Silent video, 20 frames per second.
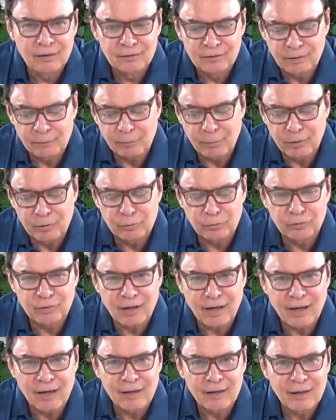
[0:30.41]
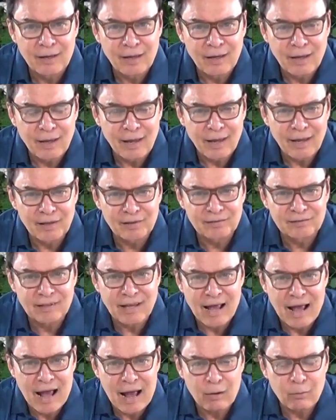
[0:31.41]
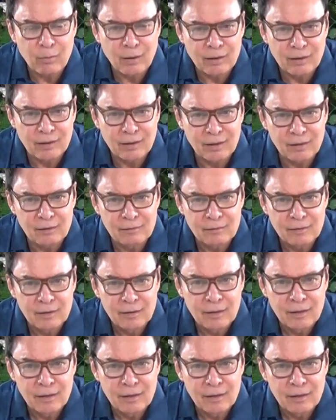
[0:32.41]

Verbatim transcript: Você pode usar essa água aqui